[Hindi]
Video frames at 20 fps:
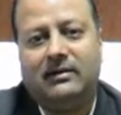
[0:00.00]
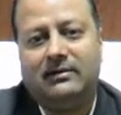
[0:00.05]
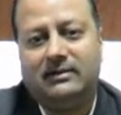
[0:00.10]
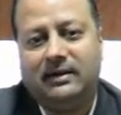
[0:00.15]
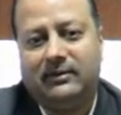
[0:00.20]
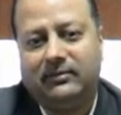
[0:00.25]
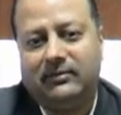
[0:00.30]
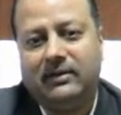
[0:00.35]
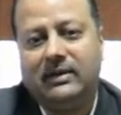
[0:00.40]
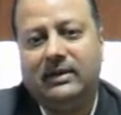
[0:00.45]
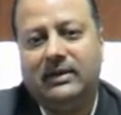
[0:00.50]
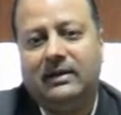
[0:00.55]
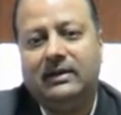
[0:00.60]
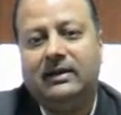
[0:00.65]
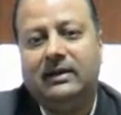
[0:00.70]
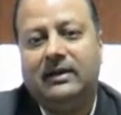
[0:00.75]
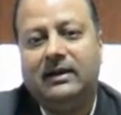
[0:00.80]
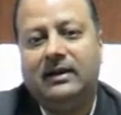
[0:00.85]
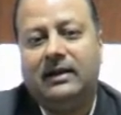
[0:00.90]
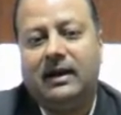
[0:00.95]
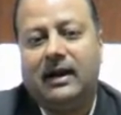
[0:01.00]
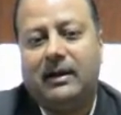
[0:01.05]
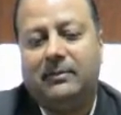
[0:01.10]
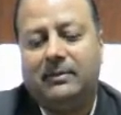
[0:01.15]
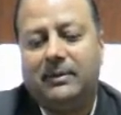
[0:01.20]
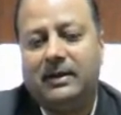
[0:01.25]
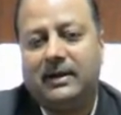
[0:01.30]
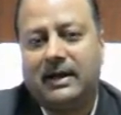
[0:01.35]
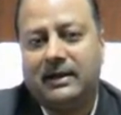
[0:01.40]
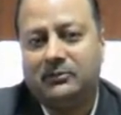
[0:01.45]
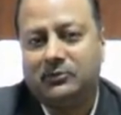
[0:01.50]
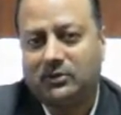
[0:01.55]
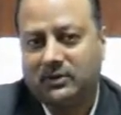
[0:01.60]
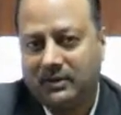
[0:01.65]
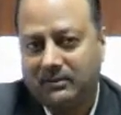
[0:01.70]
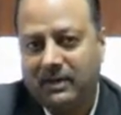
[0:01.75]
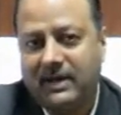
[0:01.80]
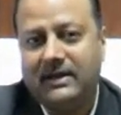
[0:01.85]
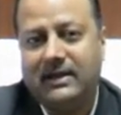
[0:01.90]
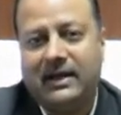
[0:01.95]
डेफिनेटली अपना नाम तो
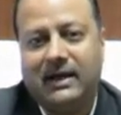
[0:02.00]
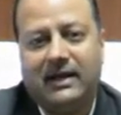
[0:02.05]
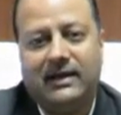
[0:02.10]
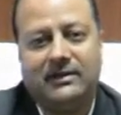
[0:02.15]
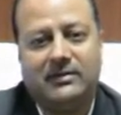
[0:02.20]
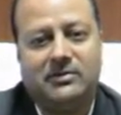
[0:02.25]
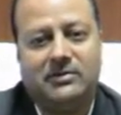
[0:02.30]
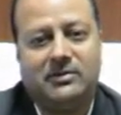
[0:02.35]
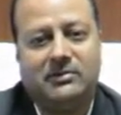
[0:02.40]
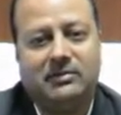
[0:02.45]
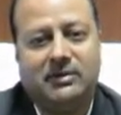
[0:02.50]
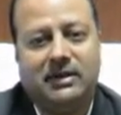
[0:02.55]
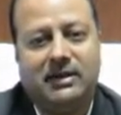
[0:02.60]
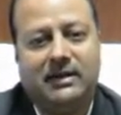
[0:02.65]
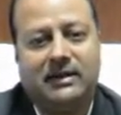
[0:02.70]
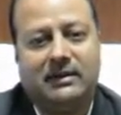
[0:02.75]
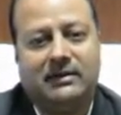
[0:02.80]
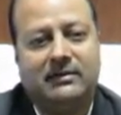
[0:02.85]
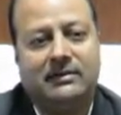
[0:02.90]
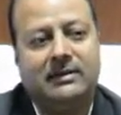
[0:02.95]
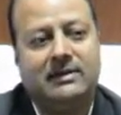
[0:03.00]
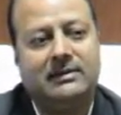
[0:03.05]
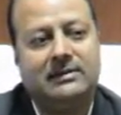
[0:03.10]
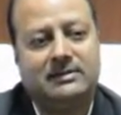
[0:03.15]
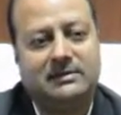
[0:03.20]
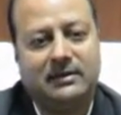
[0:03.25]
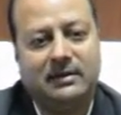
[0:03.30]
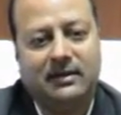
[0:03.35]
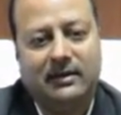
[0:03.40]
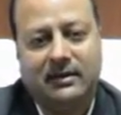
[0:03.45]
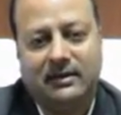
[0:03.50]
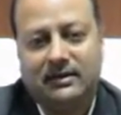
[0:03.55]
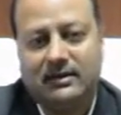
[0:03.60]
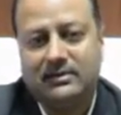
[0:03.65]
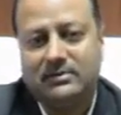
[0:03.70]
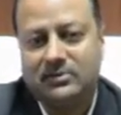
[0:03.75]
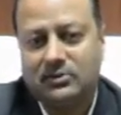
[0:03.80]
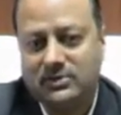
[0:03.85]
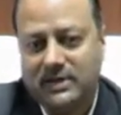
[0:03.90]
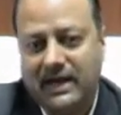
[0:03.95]
कमा ही रहा है एडी टी वी लेकिन ये ये
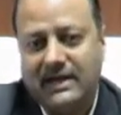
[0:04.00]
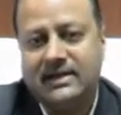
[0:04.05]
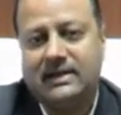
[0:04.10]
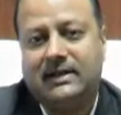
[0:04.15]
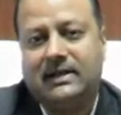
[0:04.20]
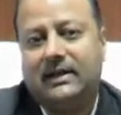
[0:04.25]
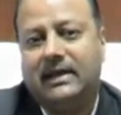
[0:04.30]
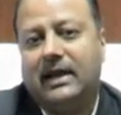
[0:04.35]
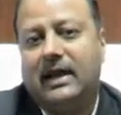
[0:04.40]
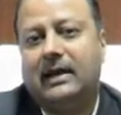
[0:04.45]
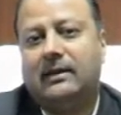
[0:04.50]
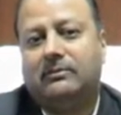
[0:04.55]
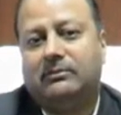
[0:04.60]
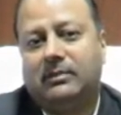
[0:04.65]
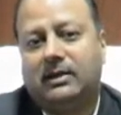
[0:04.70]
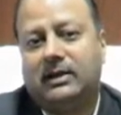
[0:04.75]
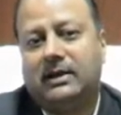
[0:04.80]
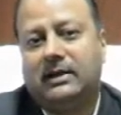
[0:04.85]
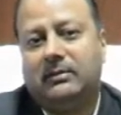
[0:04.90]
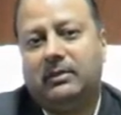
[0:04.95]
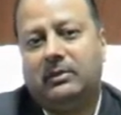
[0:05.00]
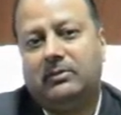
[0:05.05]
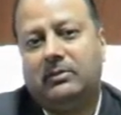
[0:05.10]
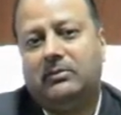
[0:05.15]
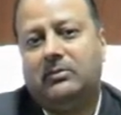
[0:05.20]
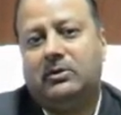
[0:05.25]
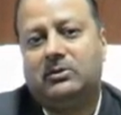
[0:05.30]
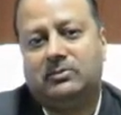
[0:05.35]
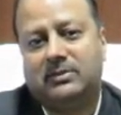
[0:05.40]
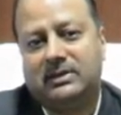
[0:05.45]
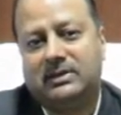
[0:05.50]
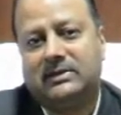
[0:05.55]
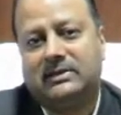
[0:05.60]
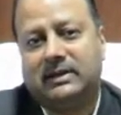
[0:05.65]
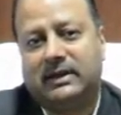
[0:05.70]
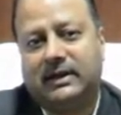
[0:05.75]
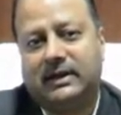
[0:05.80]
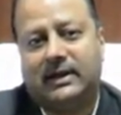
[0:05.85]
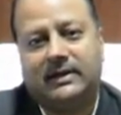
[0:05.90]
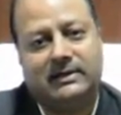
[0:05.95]
सोसाइटी के लिए हेल्प करने में भी बहुत मदद
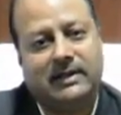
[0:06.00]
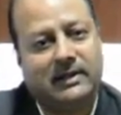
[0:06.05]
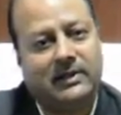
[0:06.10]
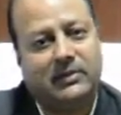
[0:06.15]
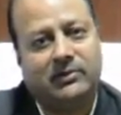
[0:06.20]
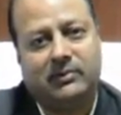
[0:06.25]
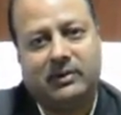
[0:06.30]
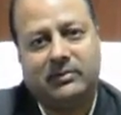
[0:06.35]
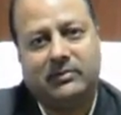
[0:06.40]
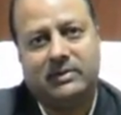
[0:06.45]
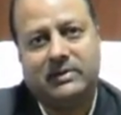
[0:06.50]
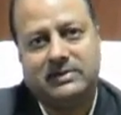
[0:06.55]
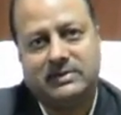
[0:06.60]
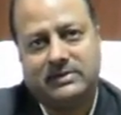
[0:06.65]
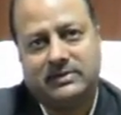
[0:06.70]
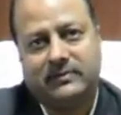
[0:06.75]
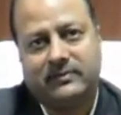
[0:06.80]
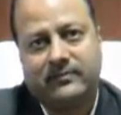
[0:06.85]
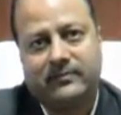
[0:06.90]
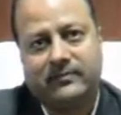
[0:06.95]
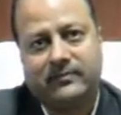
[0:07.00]
करेगा थैंक यू वेरी मच